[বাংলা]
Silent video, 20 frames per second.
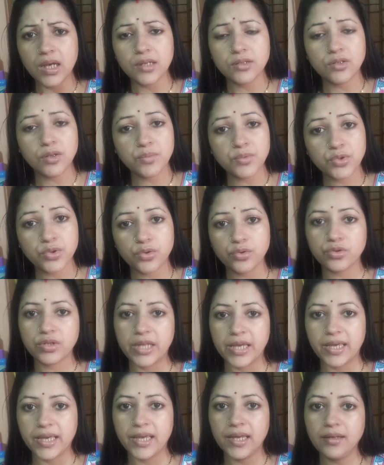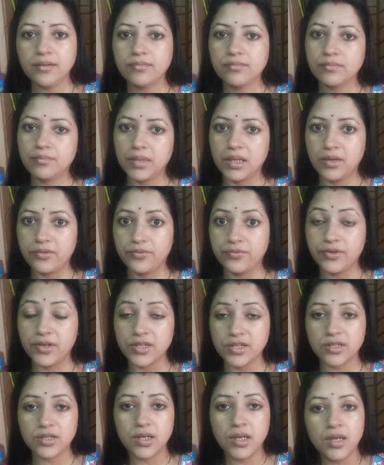একদম শুরুর থেকে মানে
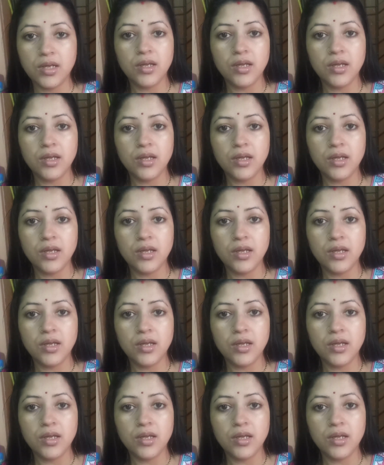ফার্স্ট